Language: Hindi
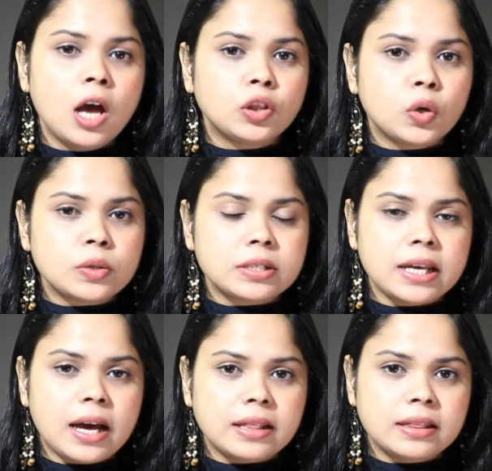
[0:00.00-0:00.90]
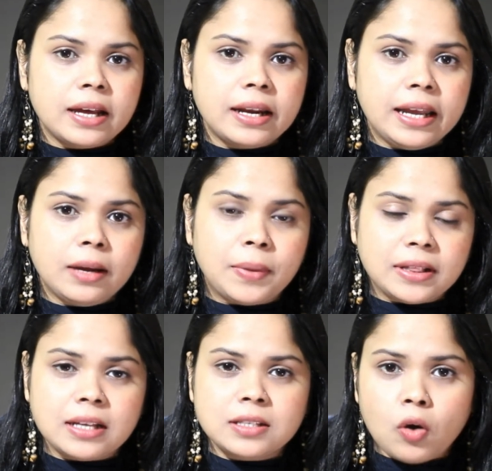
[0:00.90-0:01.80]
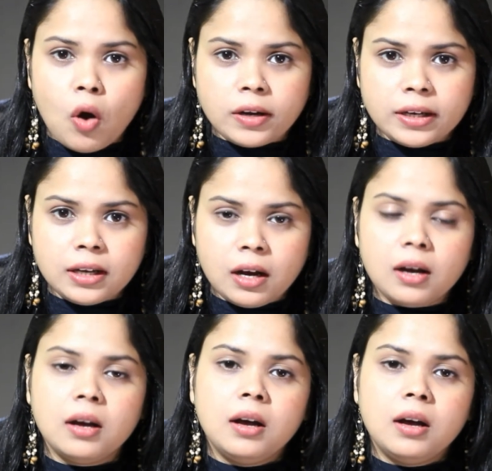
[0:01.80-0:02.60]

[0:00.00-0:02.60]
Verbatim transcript: तो उसके अंदर एक पतला सा कॉटन का